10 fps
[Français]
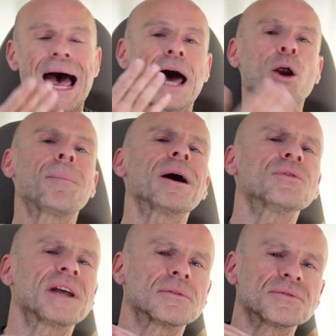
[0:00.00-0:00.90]
Alors
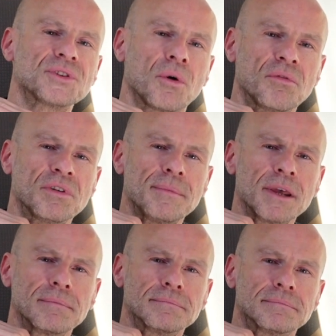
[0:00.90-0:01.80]
parlons d'inconscient, vous voulez
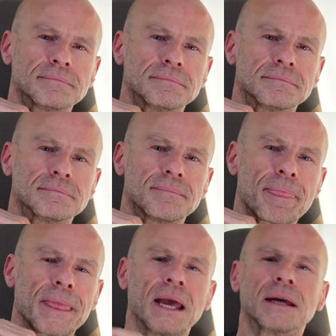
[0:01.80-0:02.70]
bien
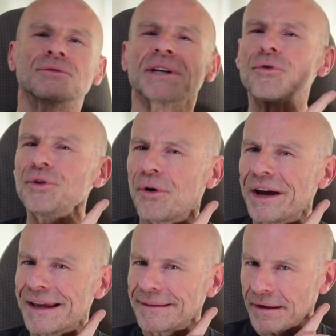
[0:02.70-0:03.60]
Nous avons une
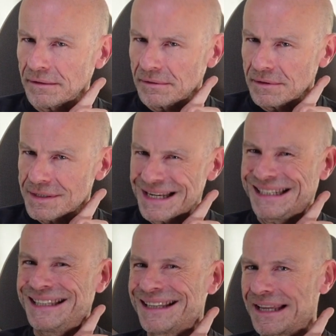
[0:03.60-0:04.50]
oreille interne, celle
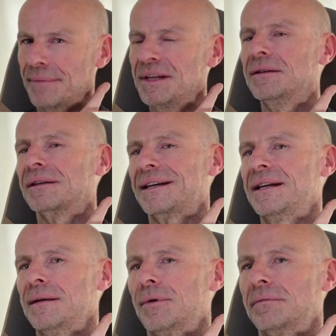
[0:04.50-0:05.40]
qui détermine notre
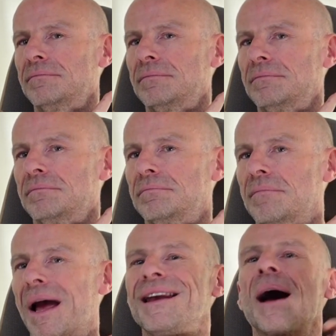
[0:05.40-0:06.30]
équilibre.
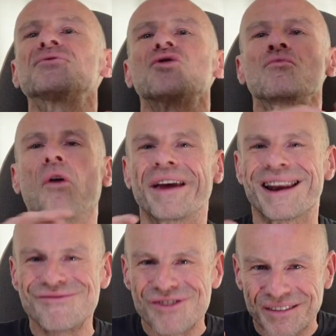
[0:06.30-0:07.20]
Elle n'a absolument rien
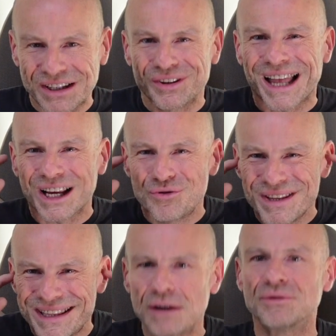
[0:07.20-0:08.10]
à voir avec notre
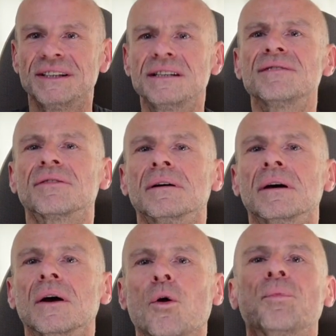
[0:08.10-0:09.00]
acuité auditive.
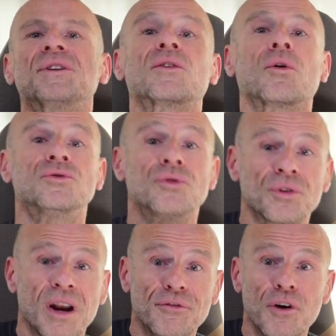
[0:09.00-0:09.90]
On peut être dur
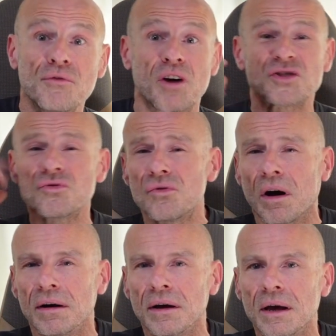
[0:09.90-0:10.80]
de la feuille, voire
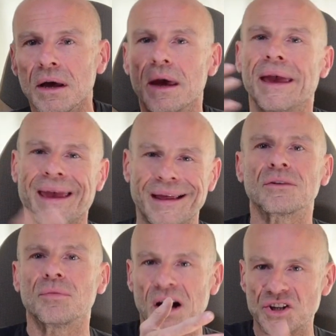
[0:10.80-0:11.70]
sourd, et
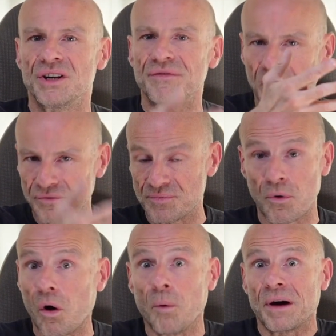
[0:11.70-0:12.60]
être, marcher, faire du
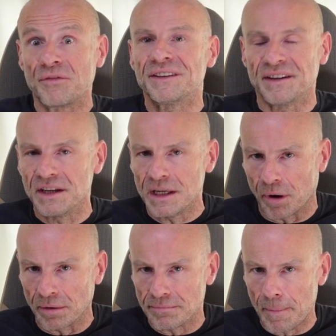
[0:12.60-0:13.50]
sport en parfait équilibre.